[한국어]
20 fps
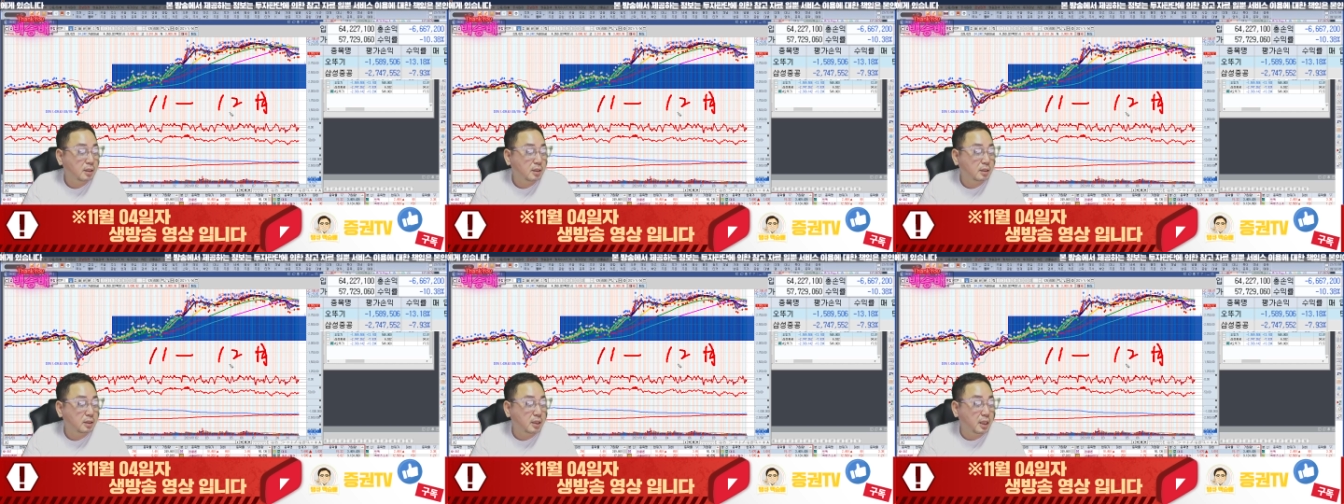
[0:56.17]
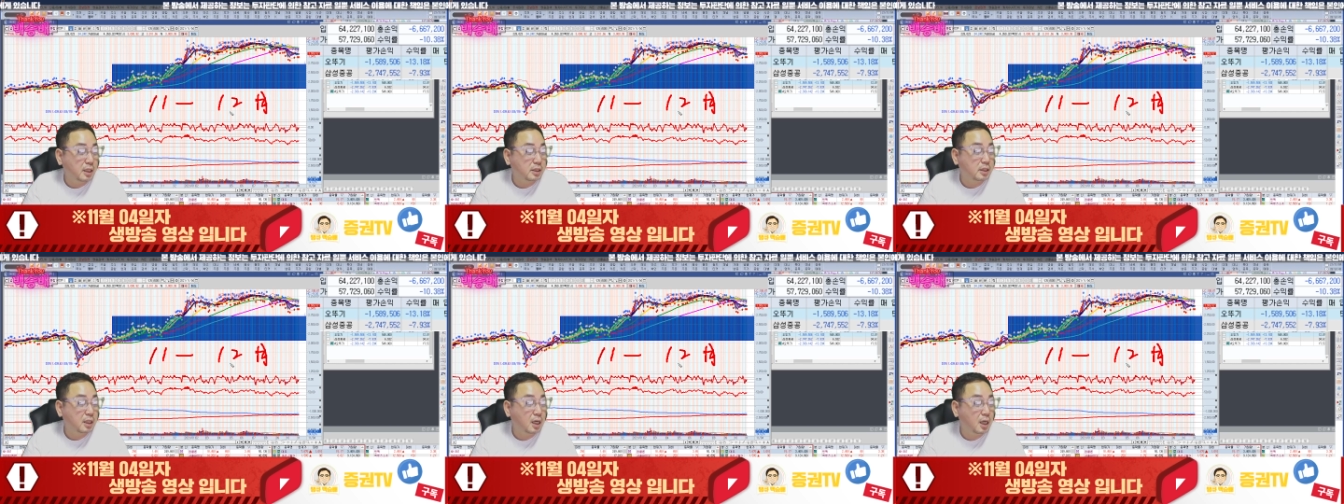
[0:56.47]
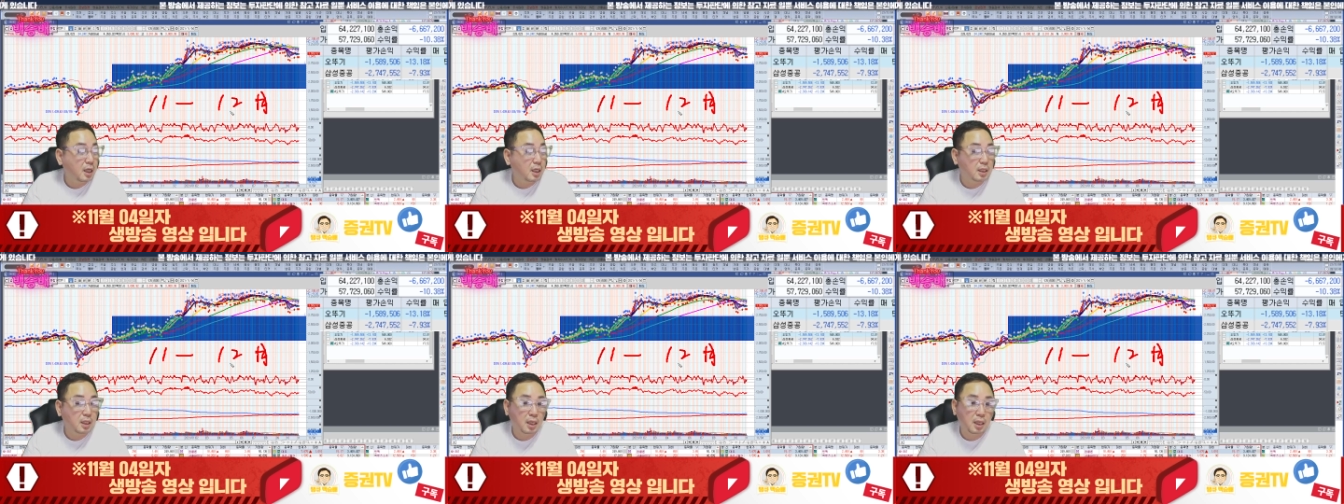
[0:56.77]

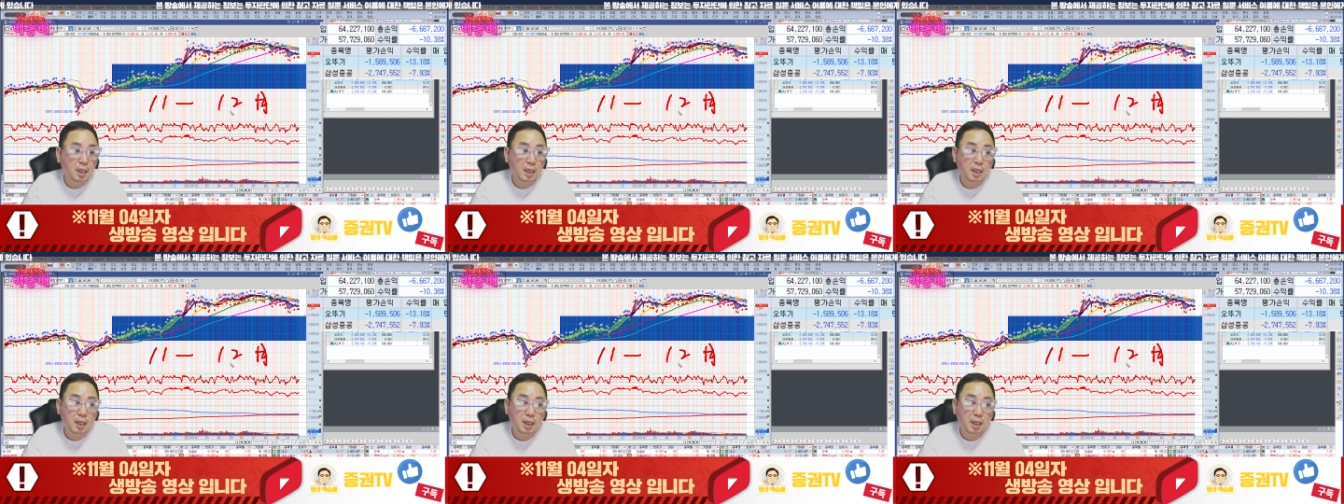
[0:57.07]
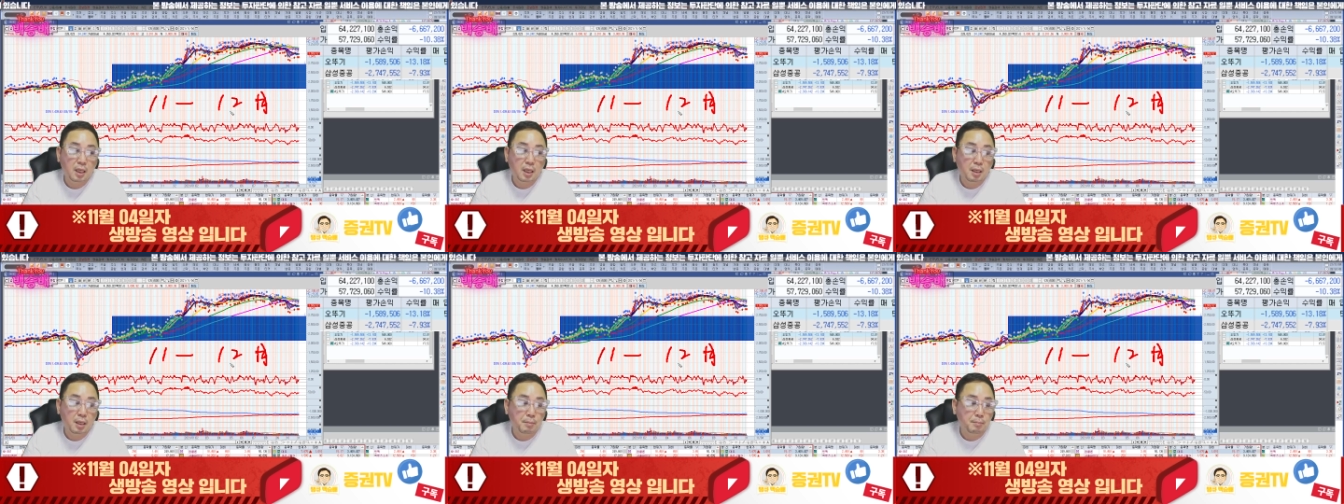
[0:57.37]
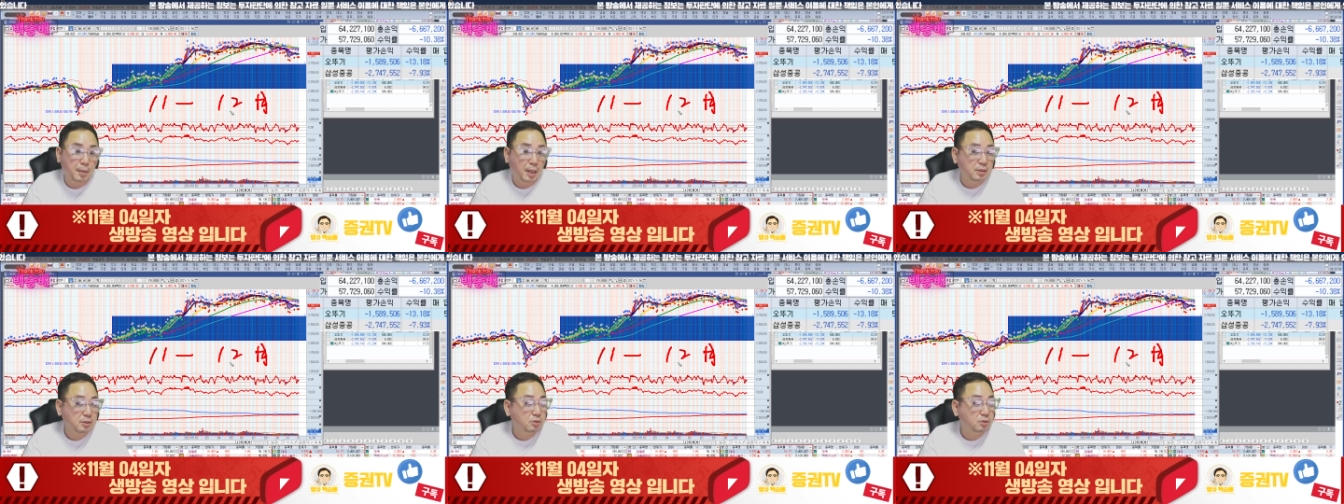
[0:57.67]
예상한 게
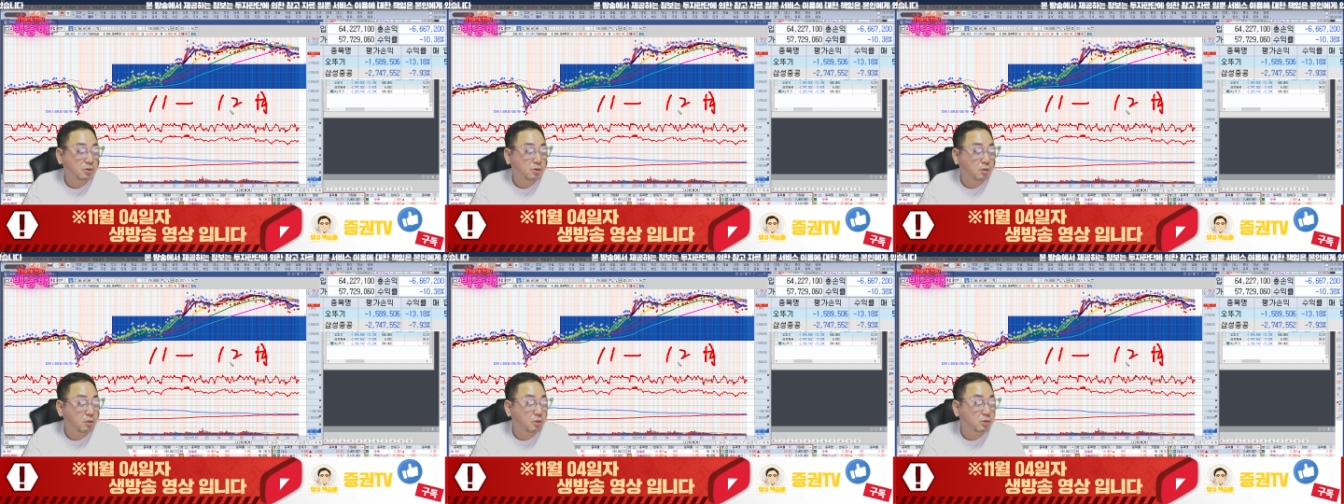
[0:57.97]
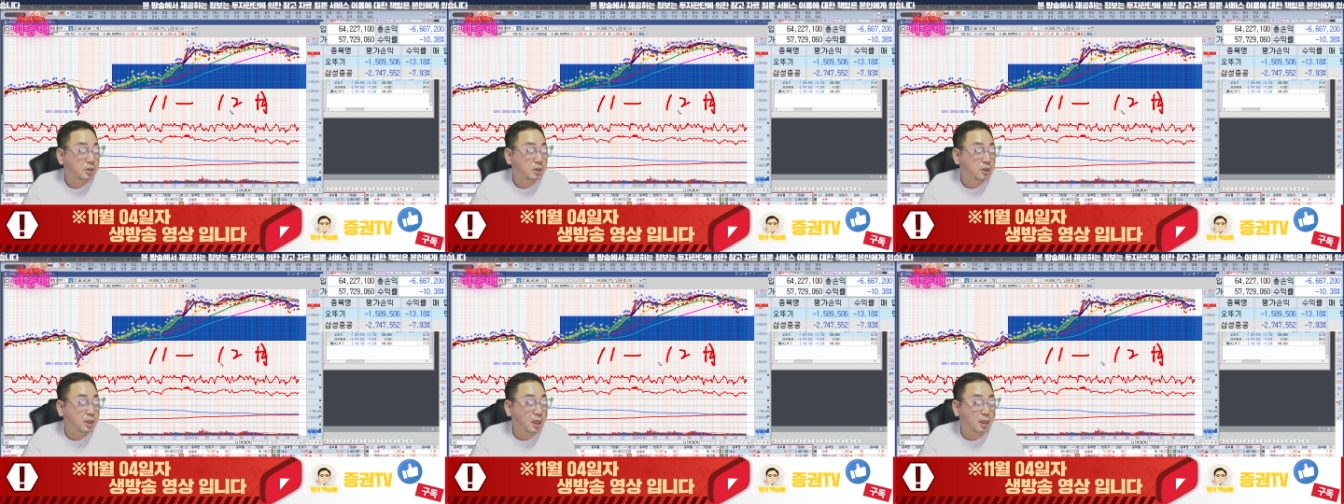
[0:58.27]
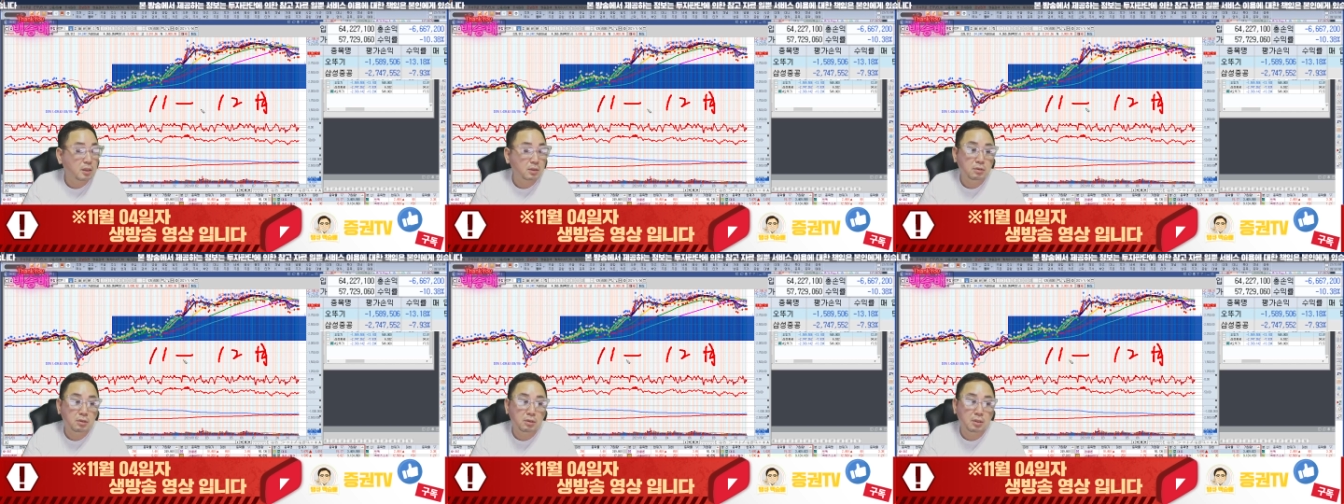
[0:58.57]
맞아 떨어질
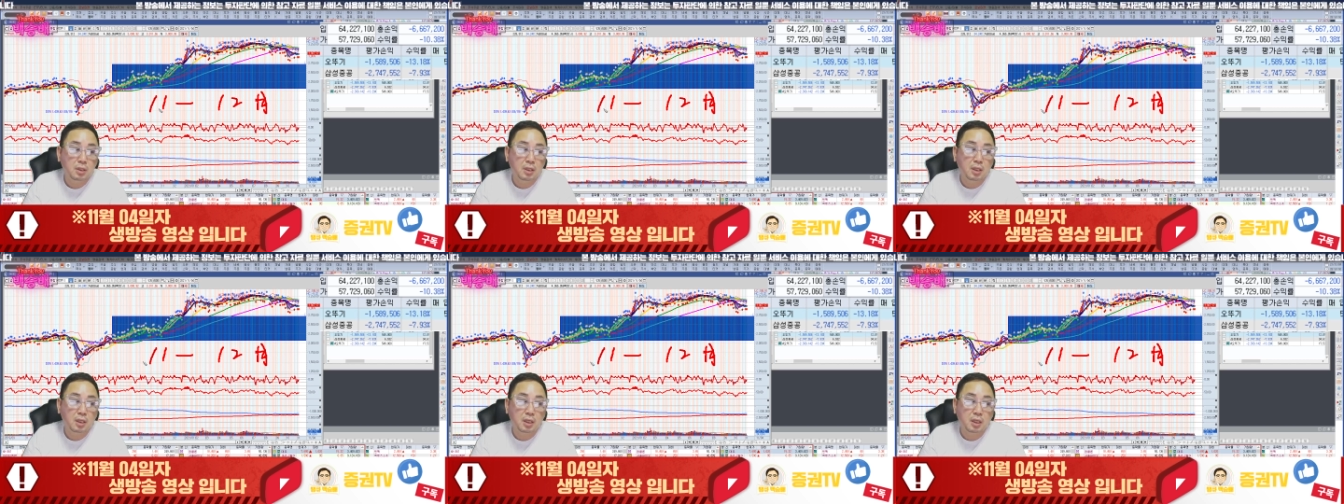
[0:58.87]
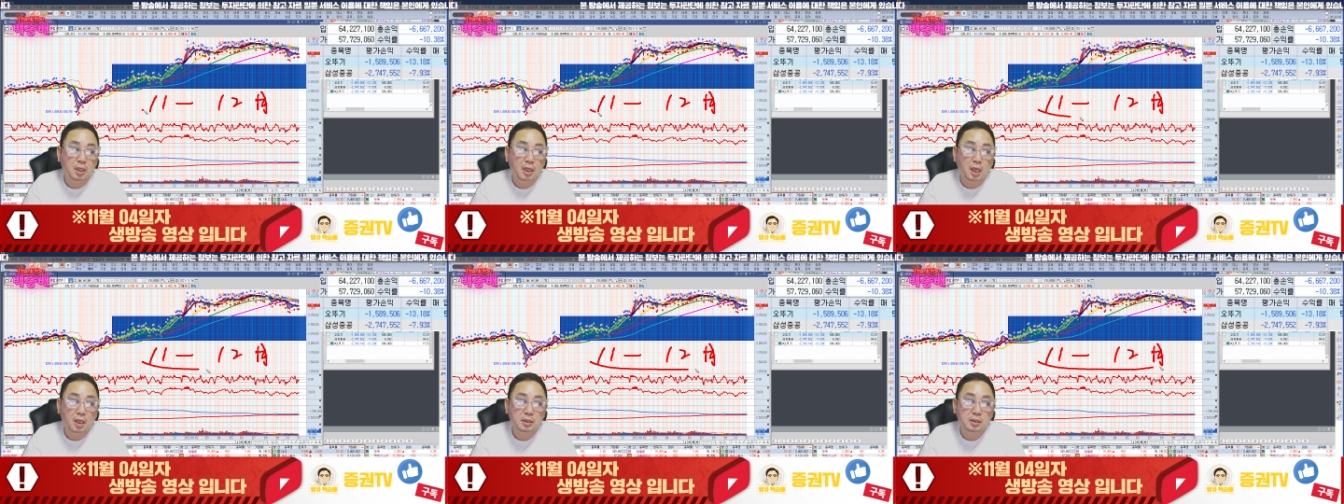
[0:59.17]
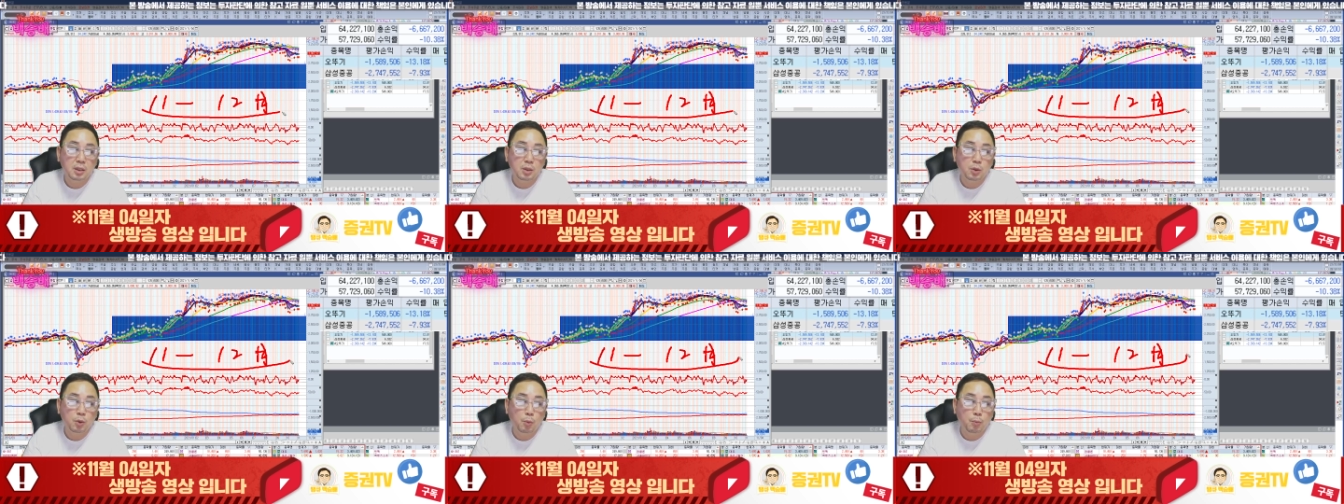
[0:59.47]
가능성이 예,
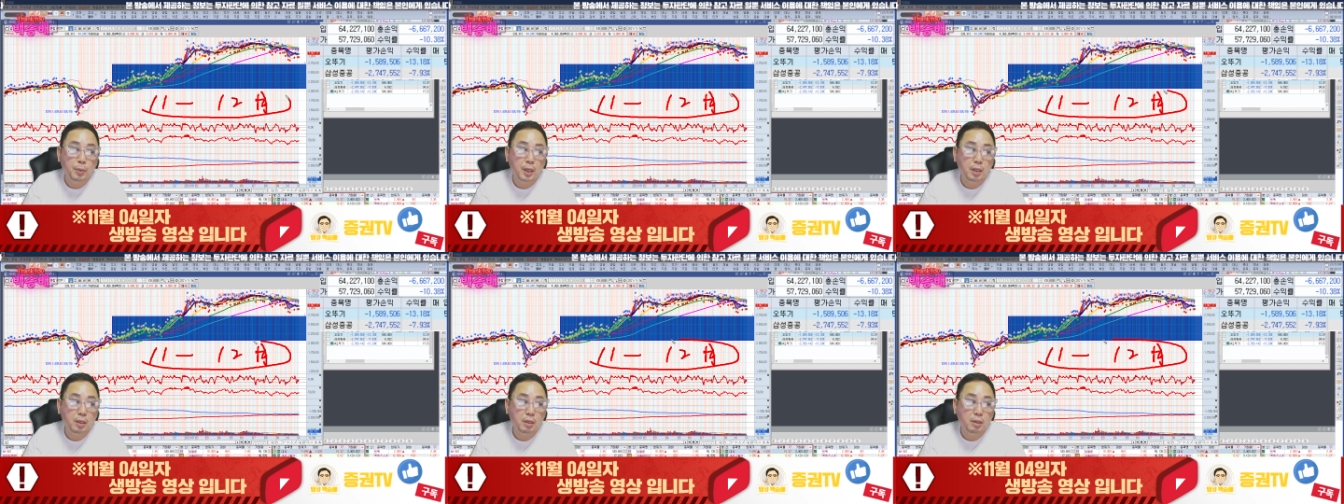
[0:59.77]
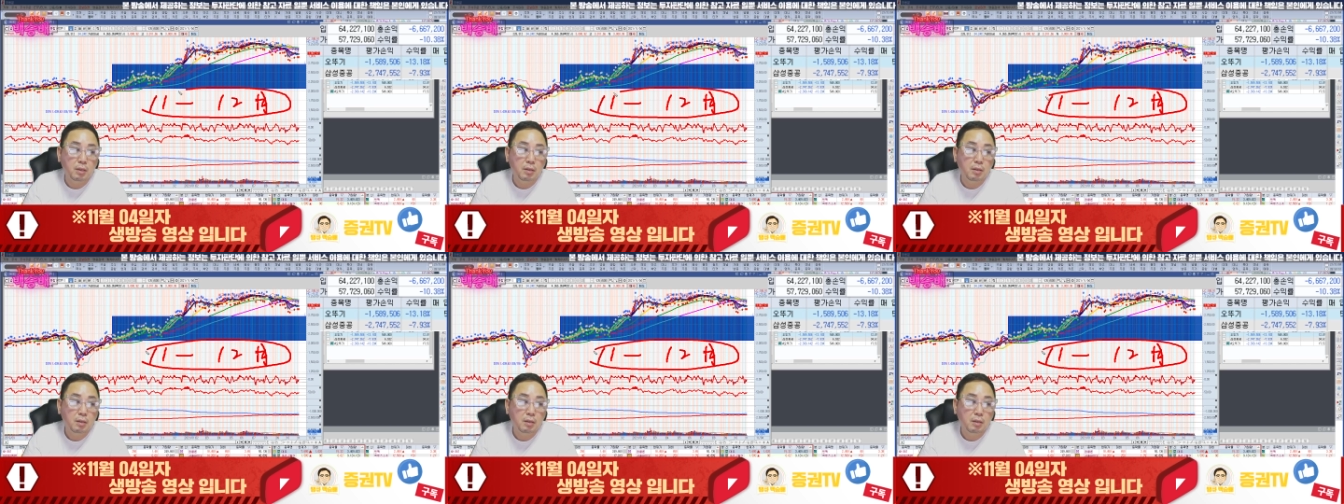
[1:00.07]
굉장히 높아요.